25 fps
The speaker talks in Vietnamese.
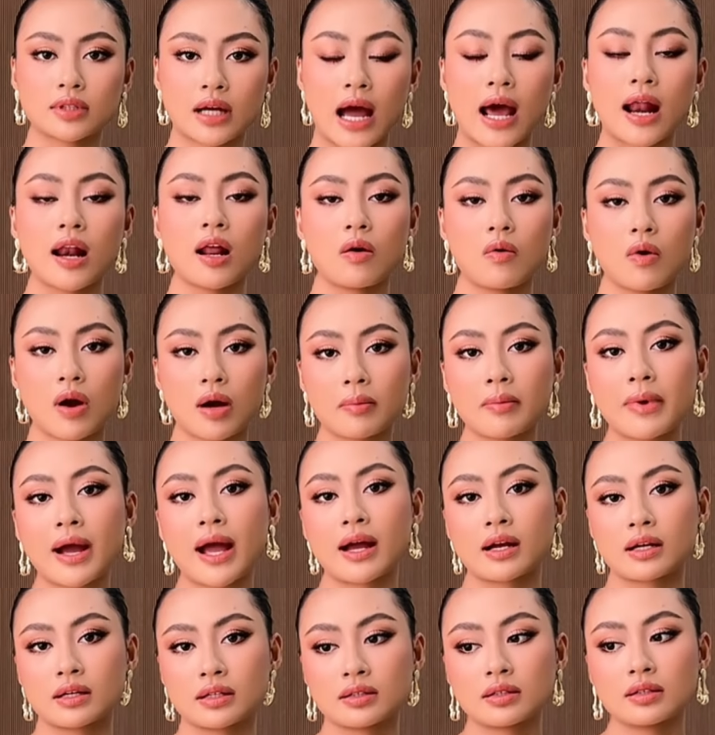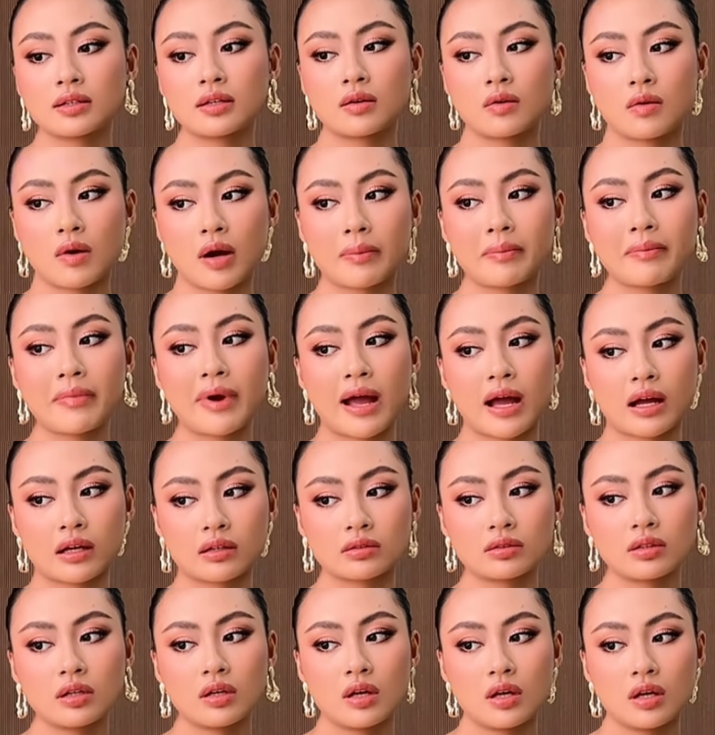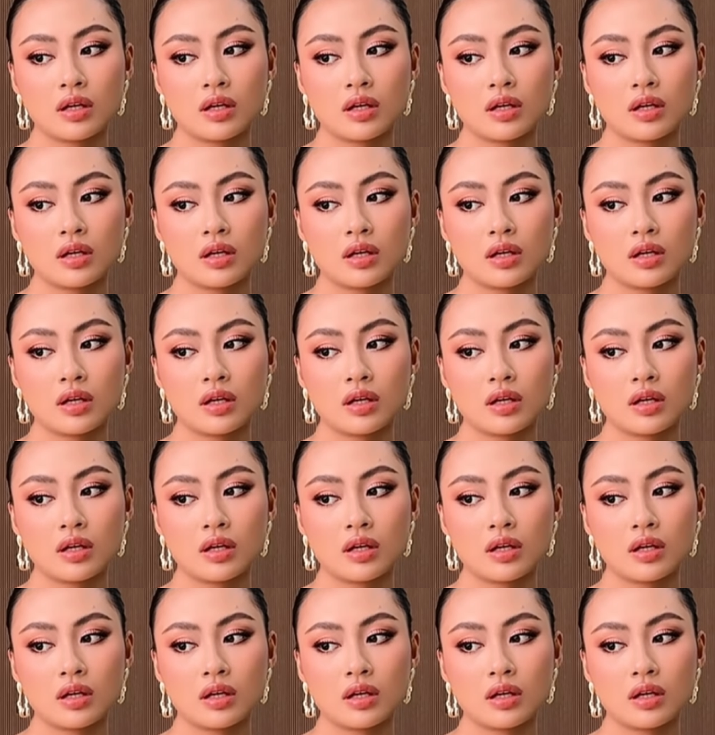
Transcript: khá là hoang mang, hoang mang